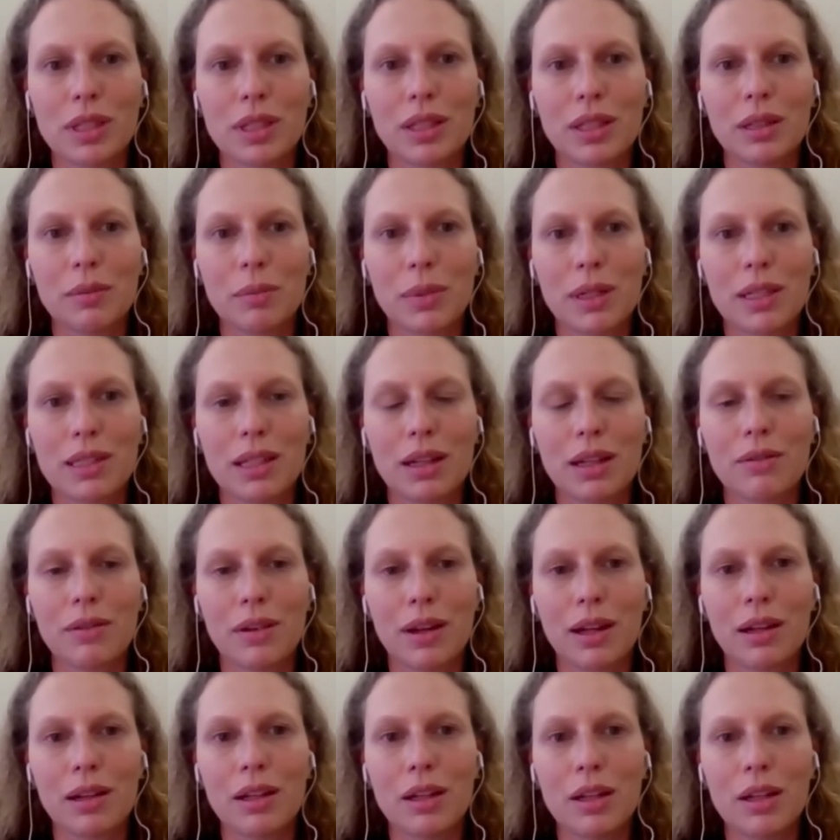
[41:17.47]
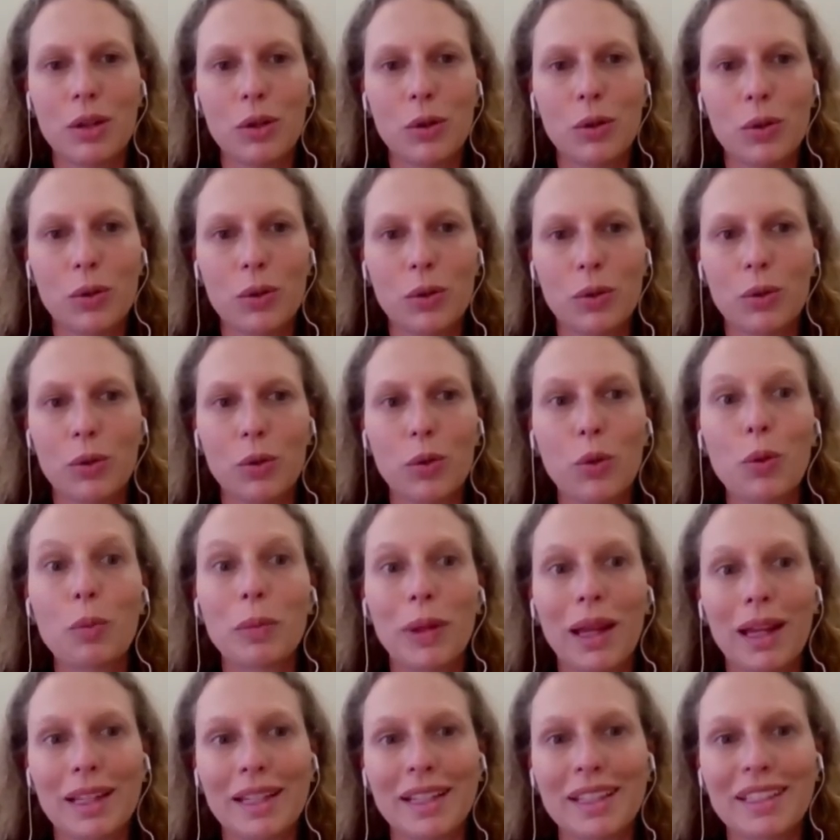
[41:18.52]
Son todas herramientas muy
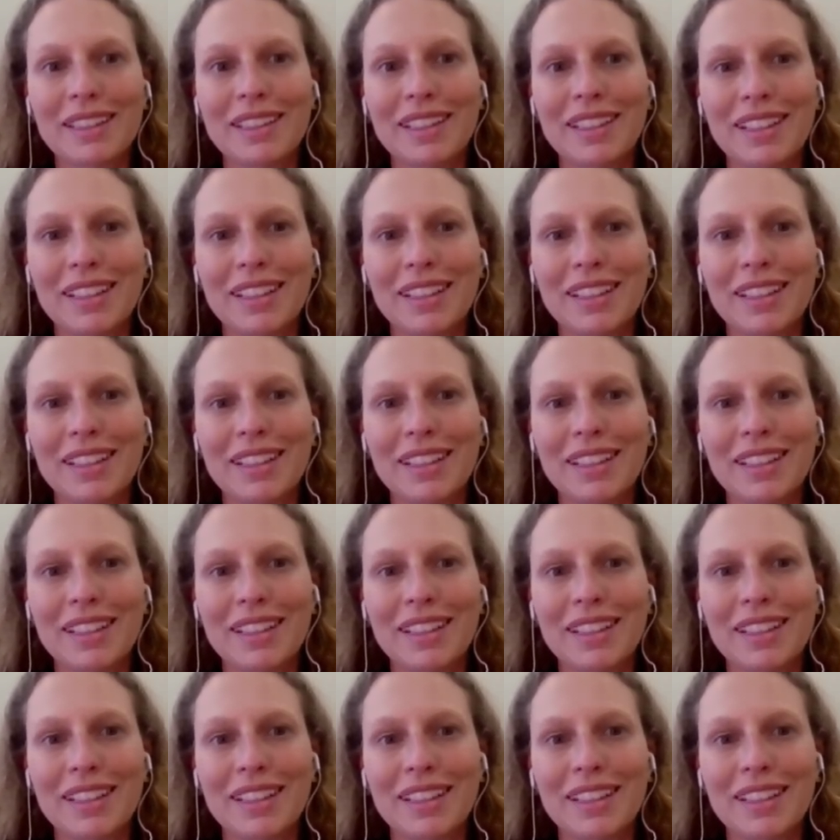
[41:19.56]
importantes